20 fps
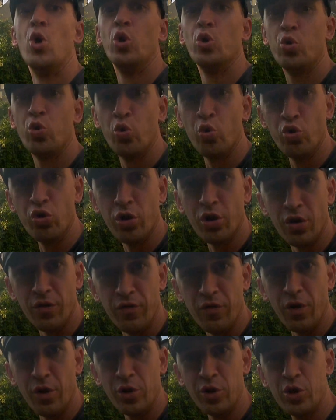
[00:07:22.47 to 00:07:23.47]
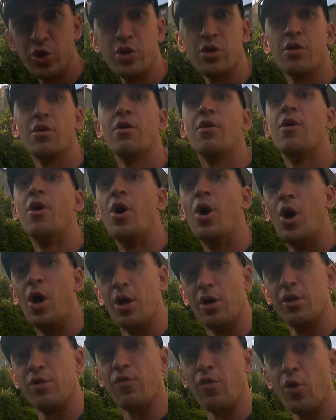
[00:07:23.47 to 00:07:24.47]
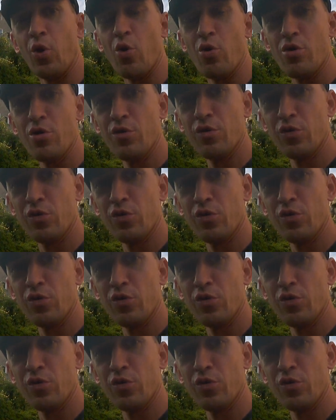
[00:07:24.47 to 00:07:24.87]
Cudze chwalicie, swego nie